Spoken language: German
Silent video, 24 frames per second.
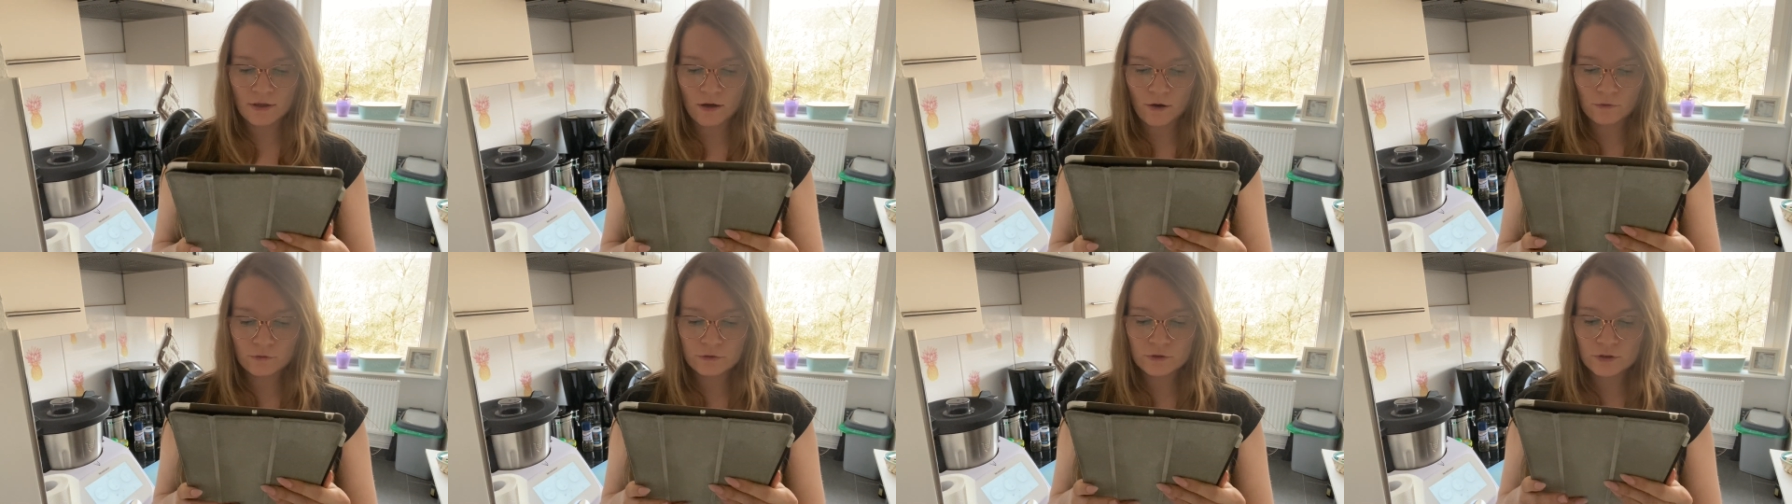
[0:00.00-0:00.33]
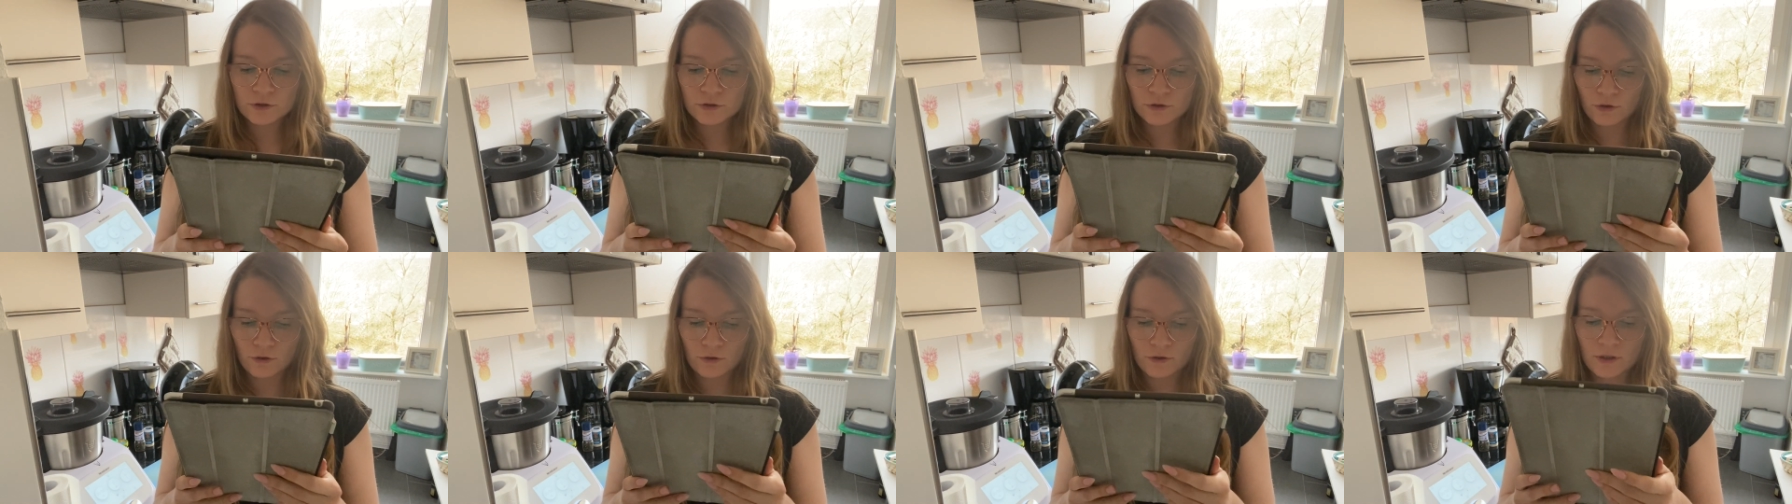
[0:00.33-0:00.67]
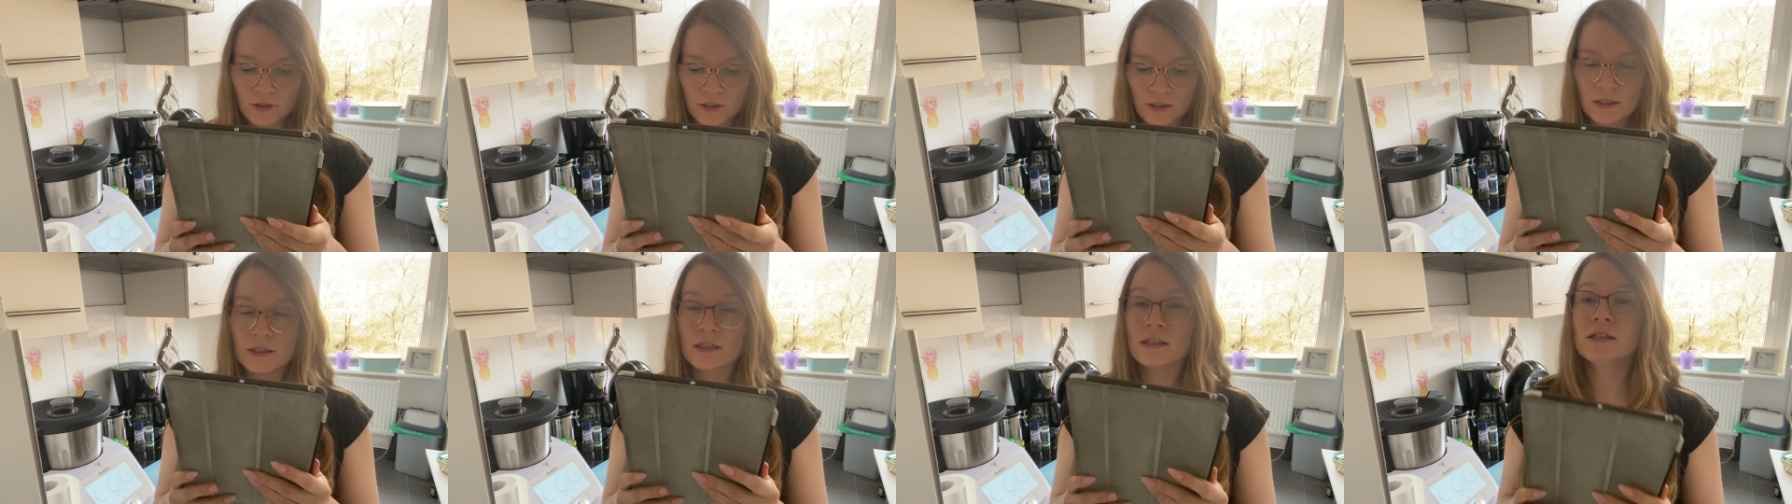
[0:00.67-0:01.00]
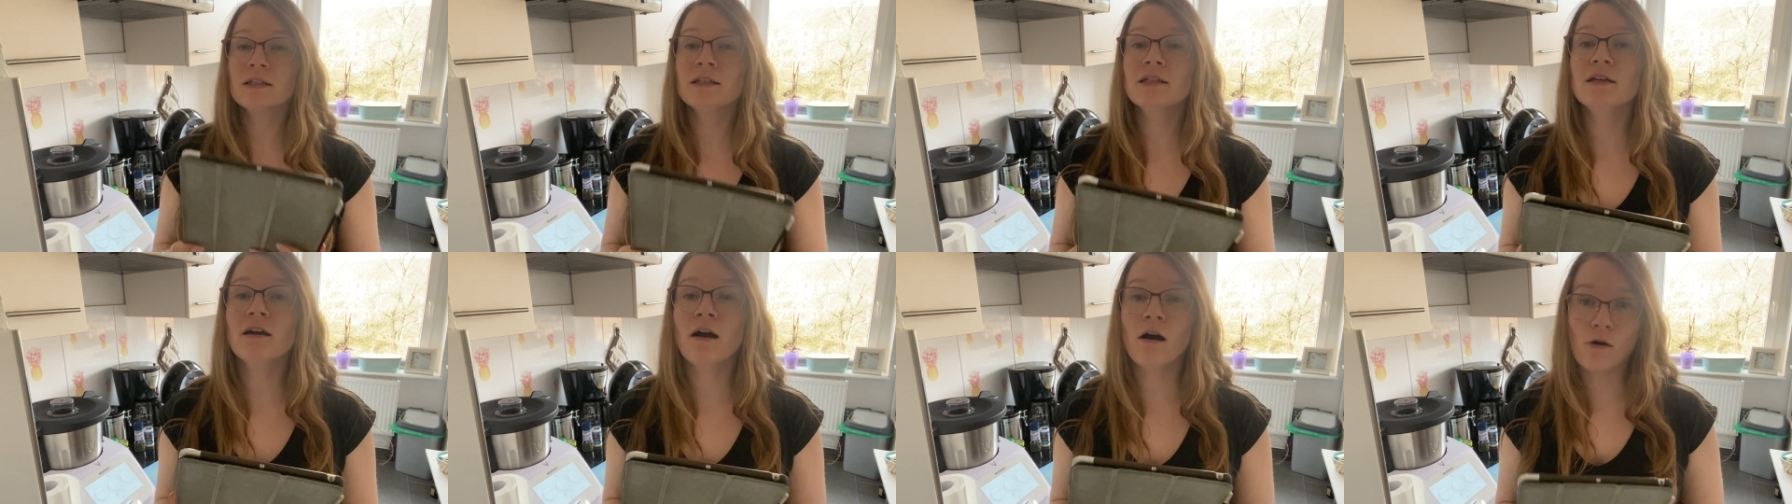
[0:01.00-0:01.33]
auf die Gnocchi in
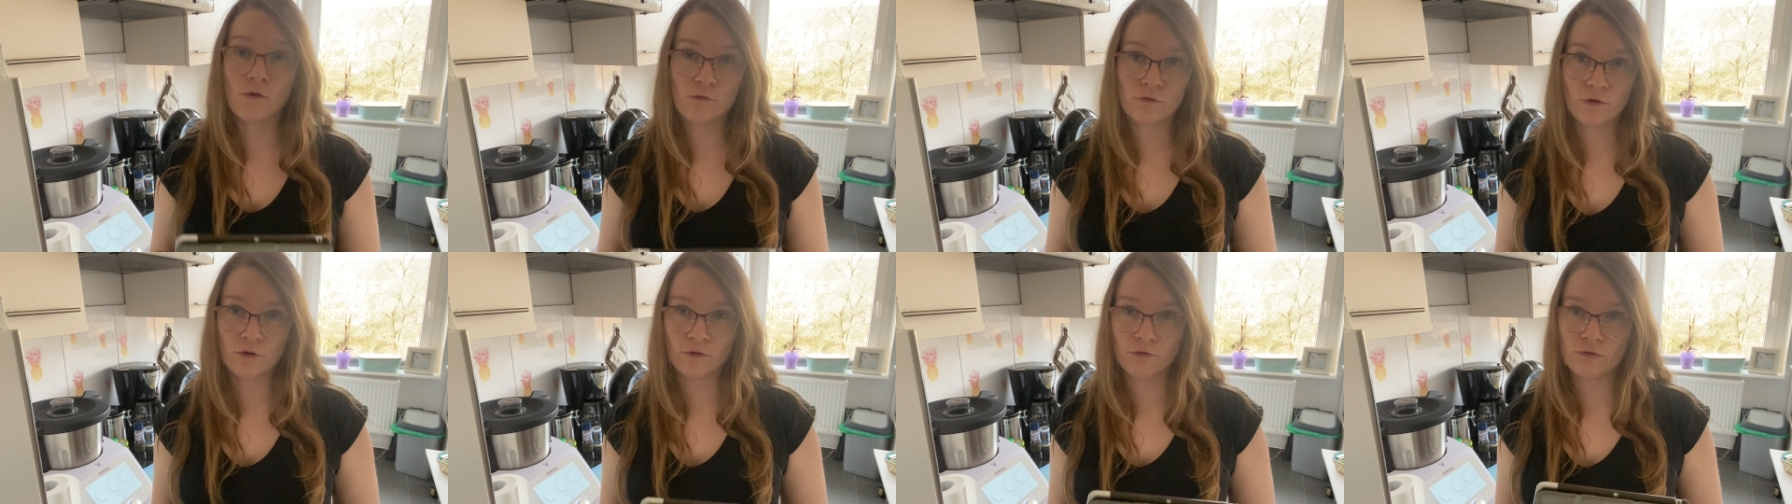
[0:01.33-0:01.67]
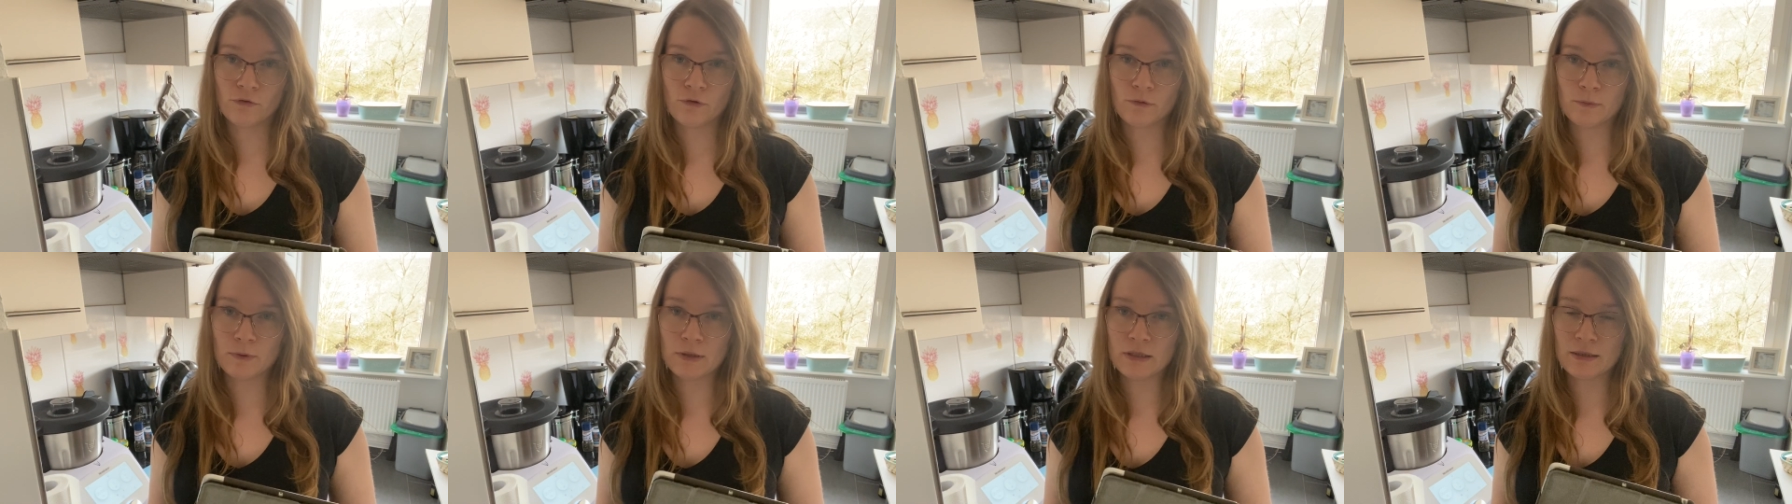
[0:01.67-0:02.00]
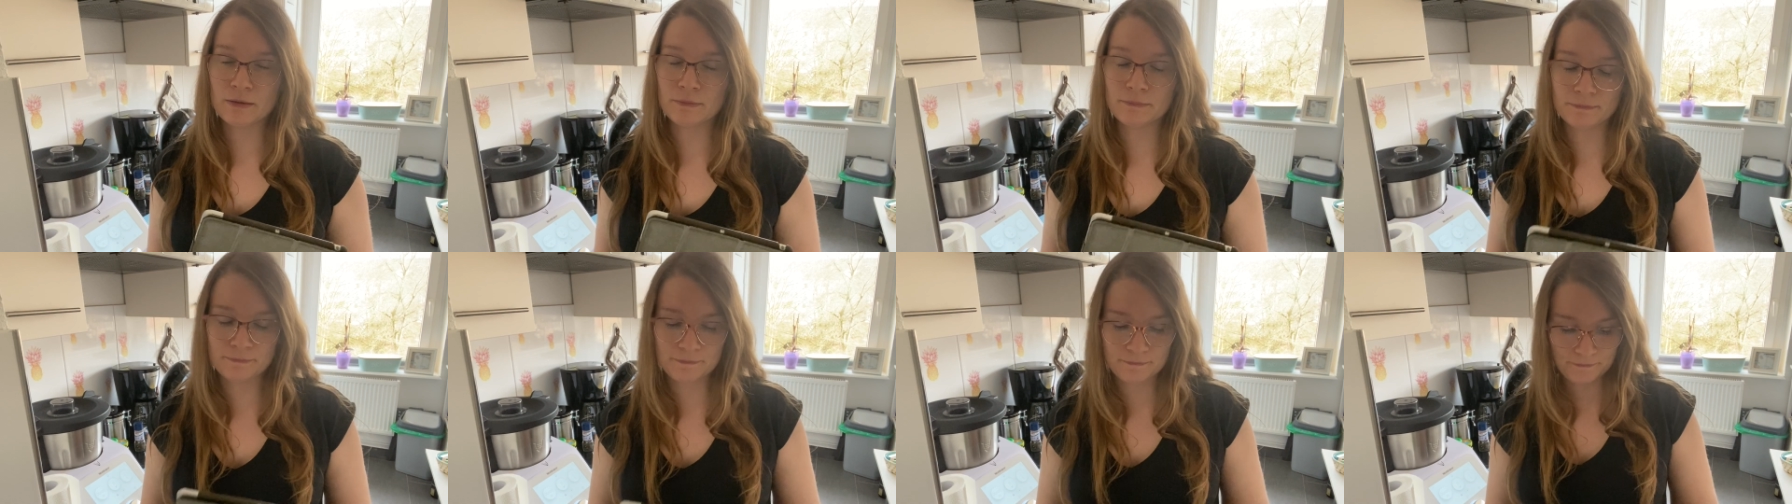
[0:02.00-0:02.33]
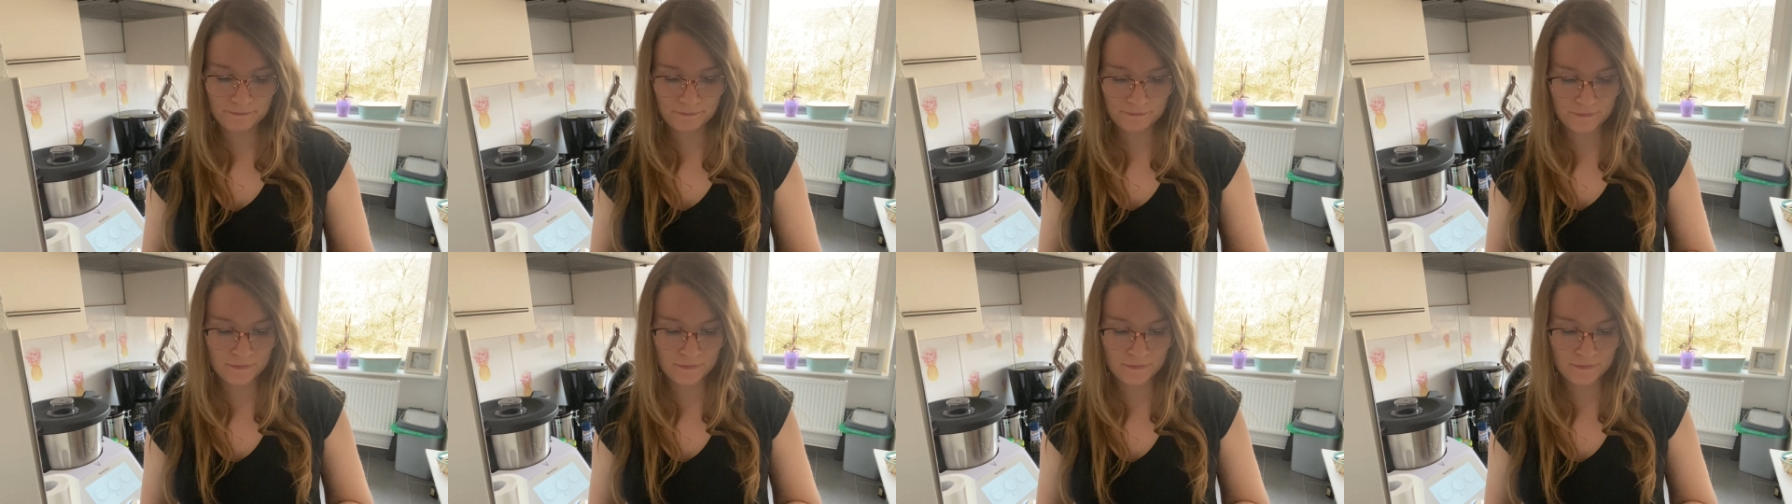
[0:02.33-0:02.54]
die Auflaufform geben.